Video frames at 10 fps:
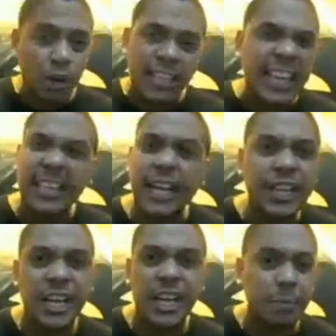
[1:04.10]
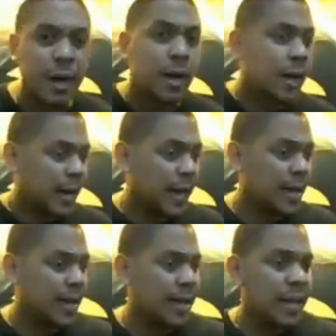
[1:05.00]
ng tao, ikaw lang yata yung
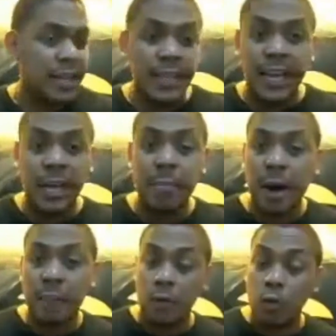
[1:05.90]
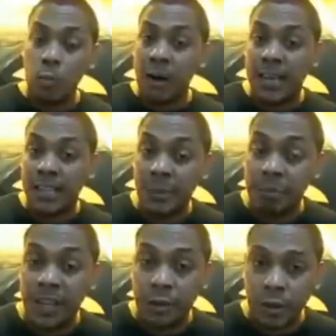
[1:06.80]
naiibang, uh, naiibang um,
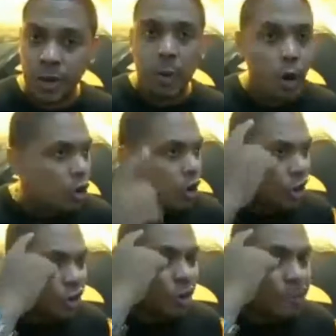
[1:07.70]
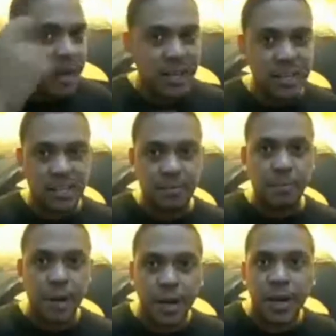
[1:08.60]
kung mag-isip dito eh. Mongoloid yung
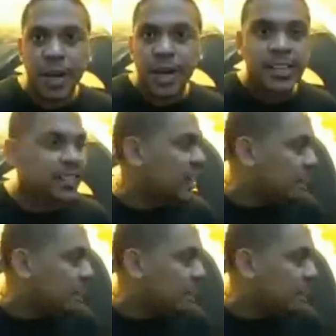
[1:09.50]
pag-iisip mo eh.